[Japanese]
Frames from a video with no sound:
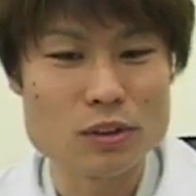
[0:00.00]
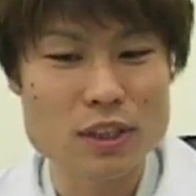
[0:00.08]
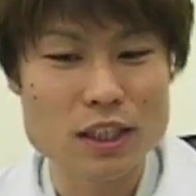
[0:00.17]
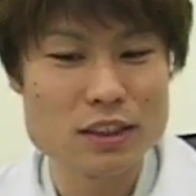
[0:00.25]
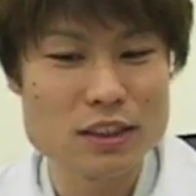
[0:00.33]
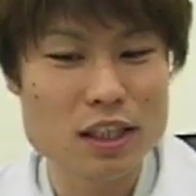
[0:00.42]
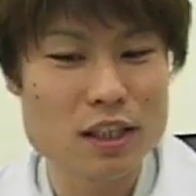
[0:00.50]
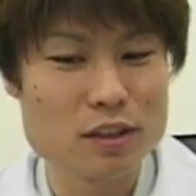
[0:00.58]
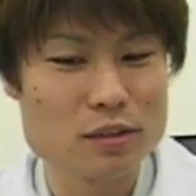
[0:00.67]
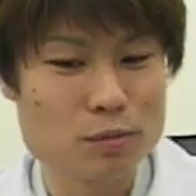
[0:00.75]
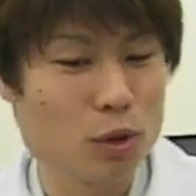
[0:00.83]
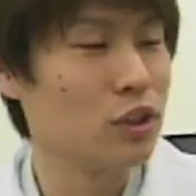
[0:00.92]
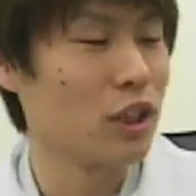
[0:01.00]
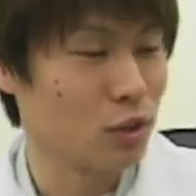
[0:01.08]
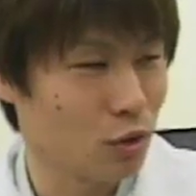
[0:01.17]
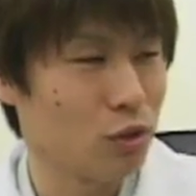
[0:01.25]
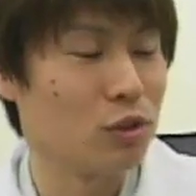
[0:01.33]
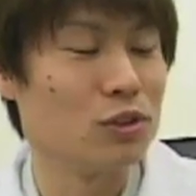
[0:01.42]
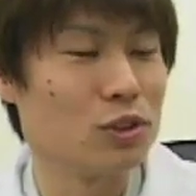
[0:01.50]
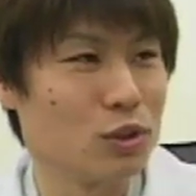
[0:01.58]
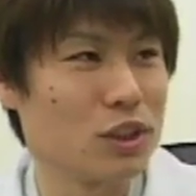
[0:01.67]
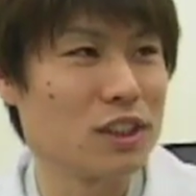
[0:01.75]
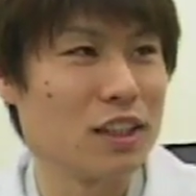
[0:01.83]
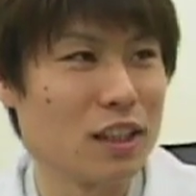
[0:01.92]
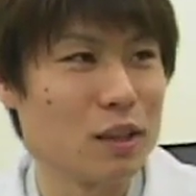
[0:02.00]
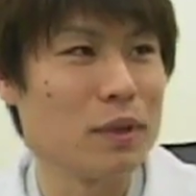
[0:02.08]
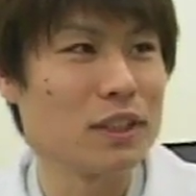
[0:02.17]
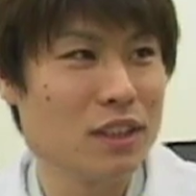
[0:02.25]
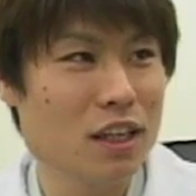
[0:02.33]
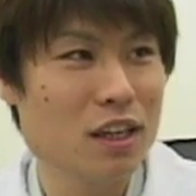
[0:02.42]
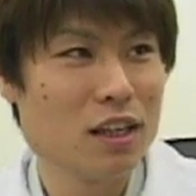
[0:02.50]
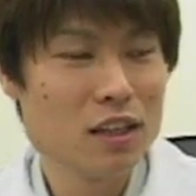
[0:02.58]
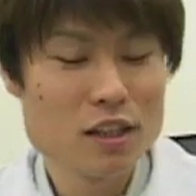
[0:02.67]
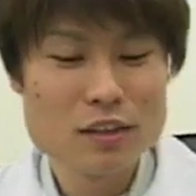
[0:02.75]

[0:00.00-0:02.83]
3次元プロジェクトという組織ができまして